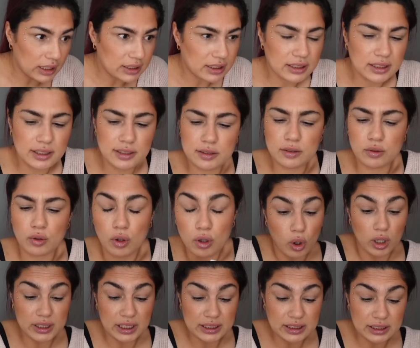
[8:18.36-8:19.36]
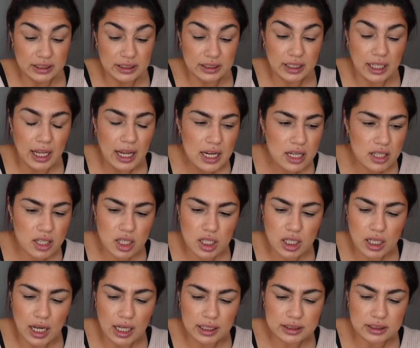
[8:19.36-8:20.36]
Das riecht so, oh, das riecht richtig
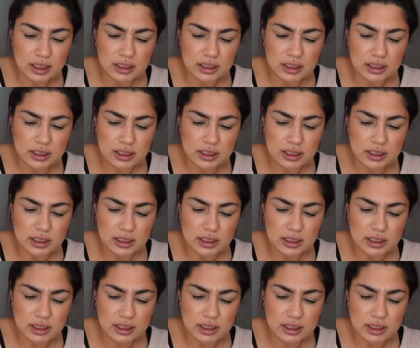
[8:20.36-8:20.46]
krass.